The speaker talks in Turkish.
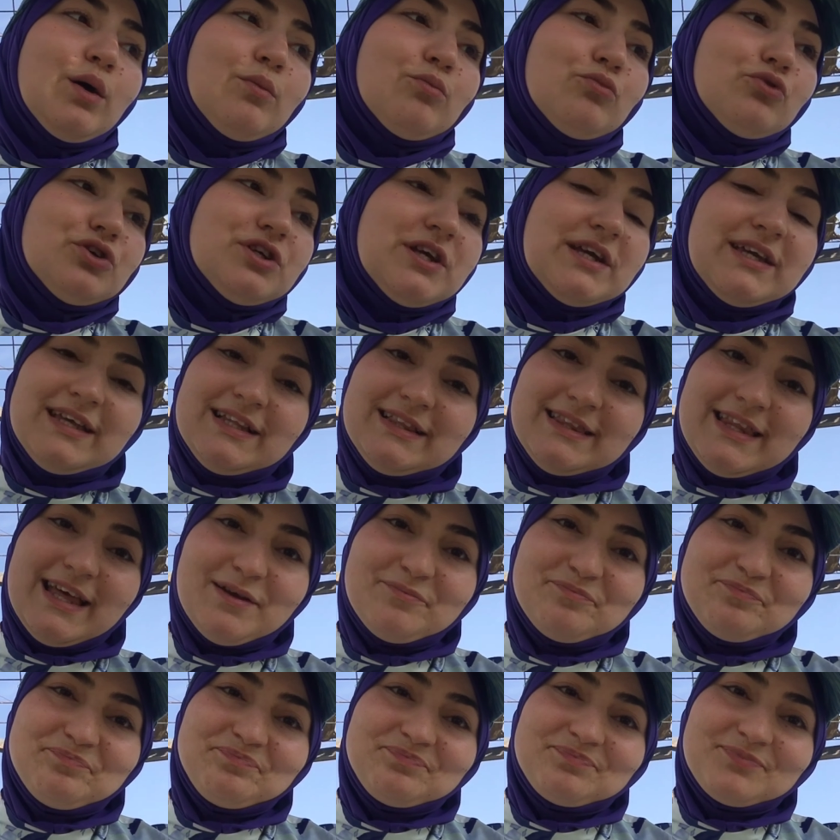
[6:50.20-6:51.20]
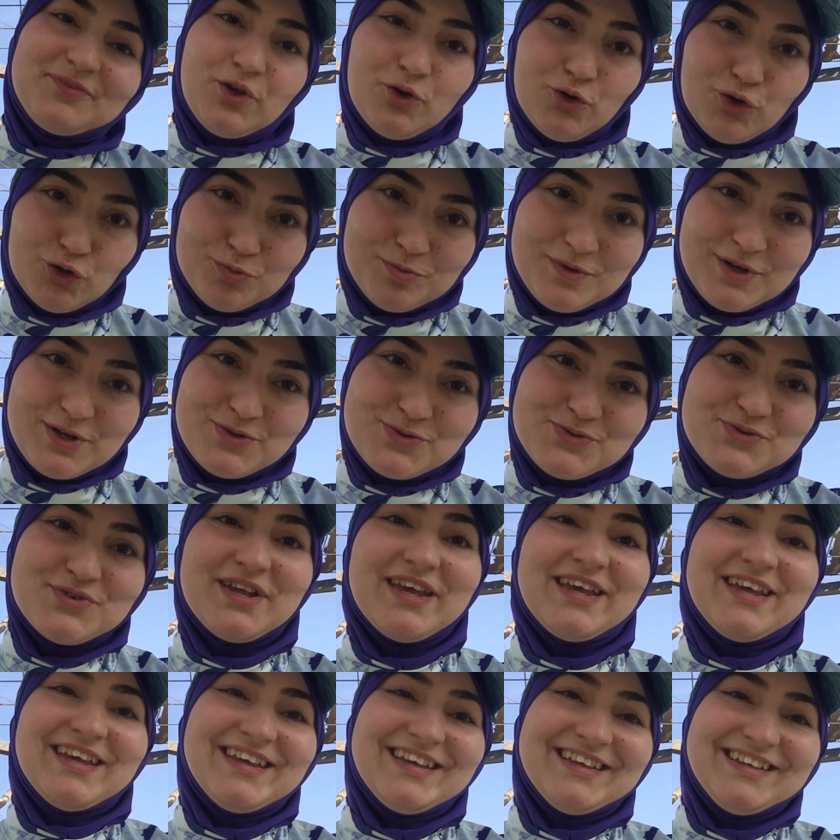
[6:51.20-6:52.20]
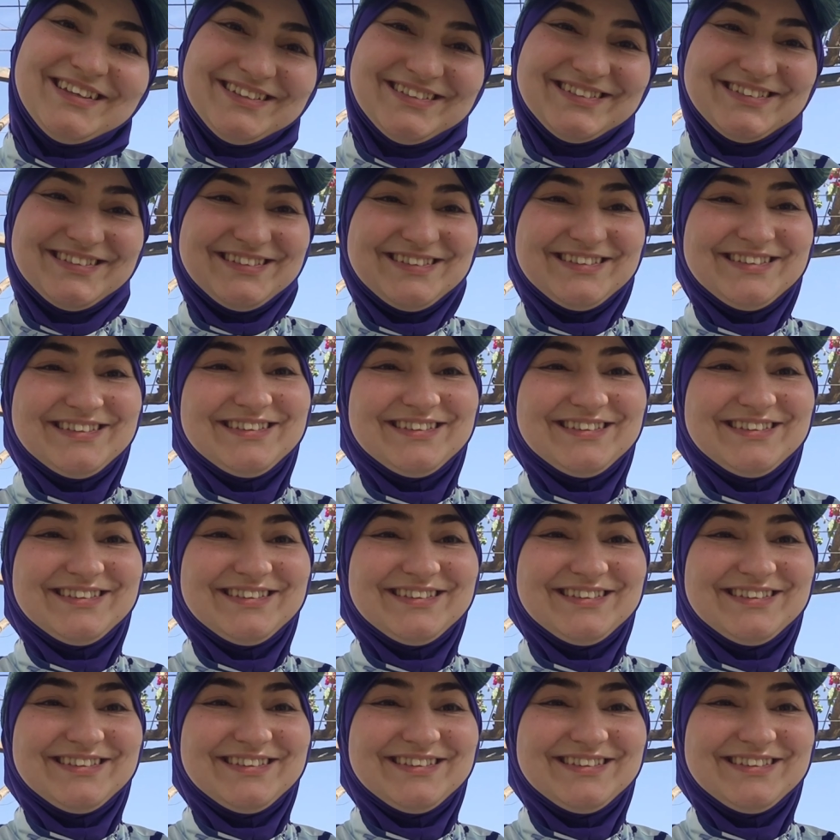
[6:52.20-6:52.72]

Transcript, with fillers: Bu şekilde. Görüşmek üzere.